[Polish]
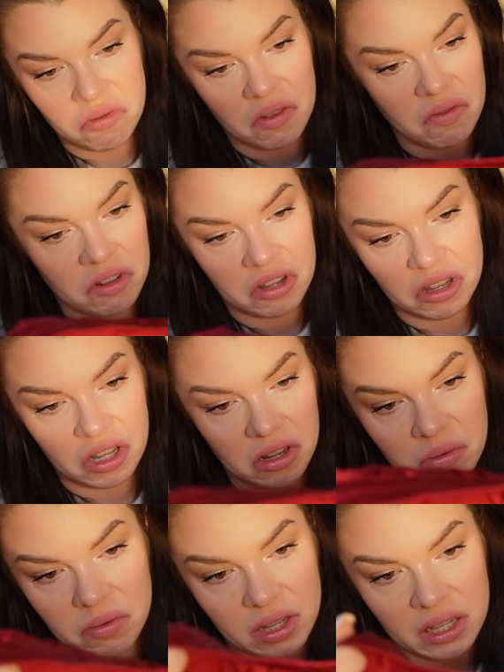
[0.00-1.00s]
czuję właśnie
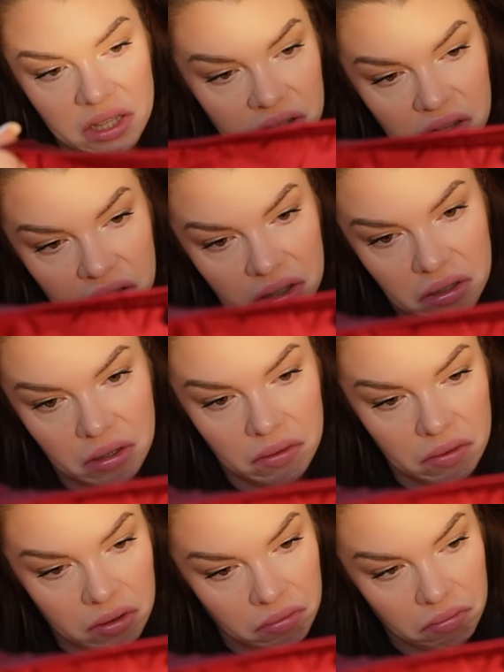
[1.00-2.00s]
taką satynę, takiej
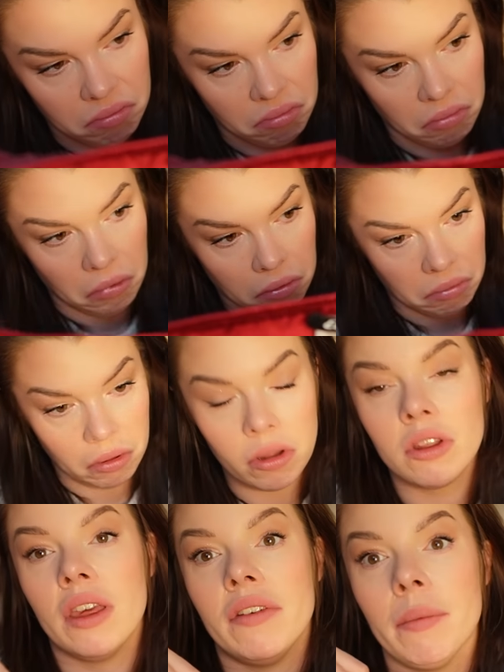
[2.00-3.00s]

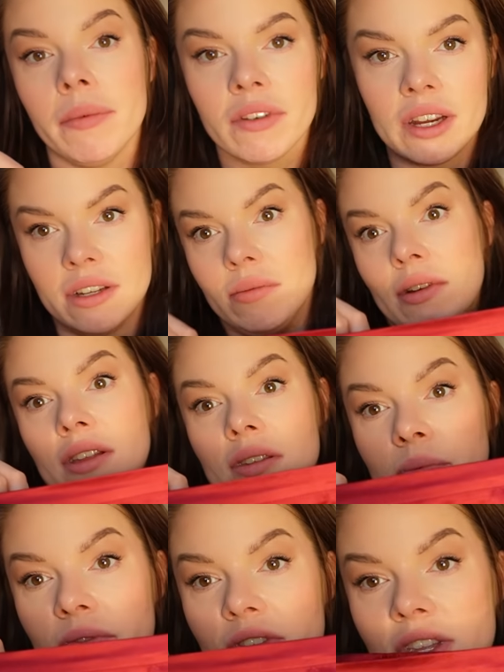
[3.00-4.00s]
no nie wiem, w każdym razie
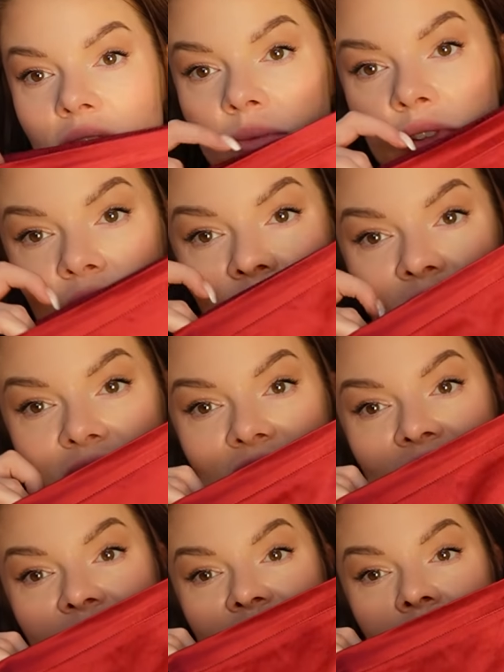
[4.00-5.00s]
powiedzieli mi, że to jest
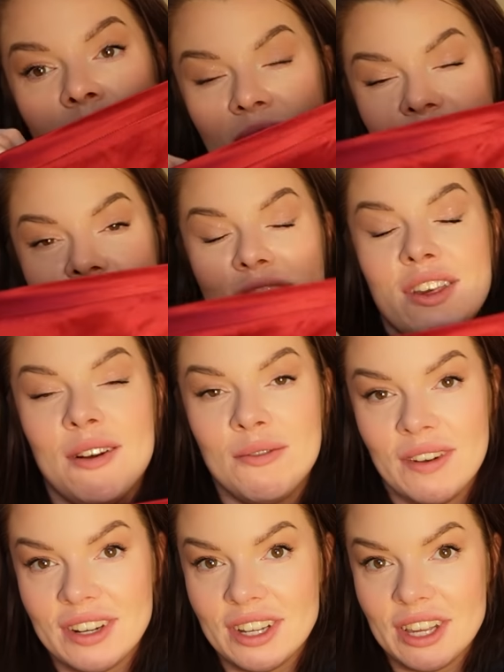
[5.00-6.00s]
jedwabne i że trzeba
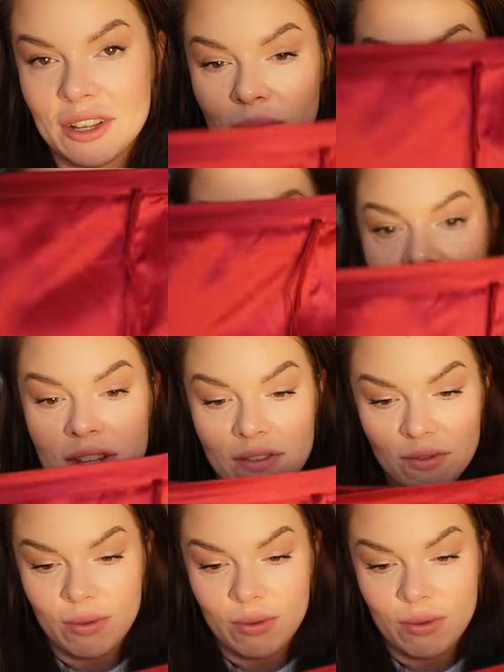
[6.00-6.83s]
uważać jak to prać i w